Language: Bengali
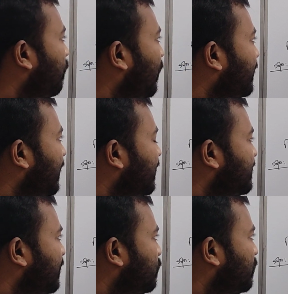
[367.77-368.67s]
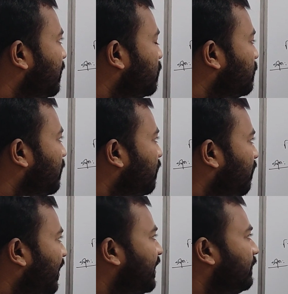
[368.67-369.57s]
পঁয়তাল্লিশ ইন্টু টেন টু দি পাওয়ার
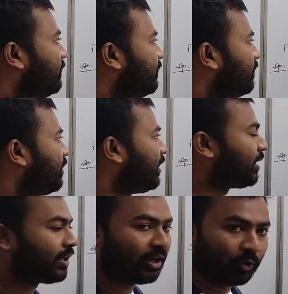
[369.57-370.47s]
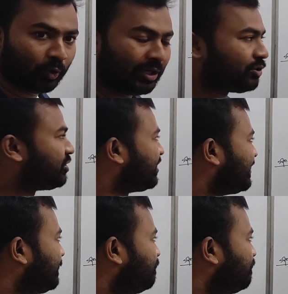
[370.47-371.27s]
ফাইভ এর গ্রাহকগুলা হচ্ছে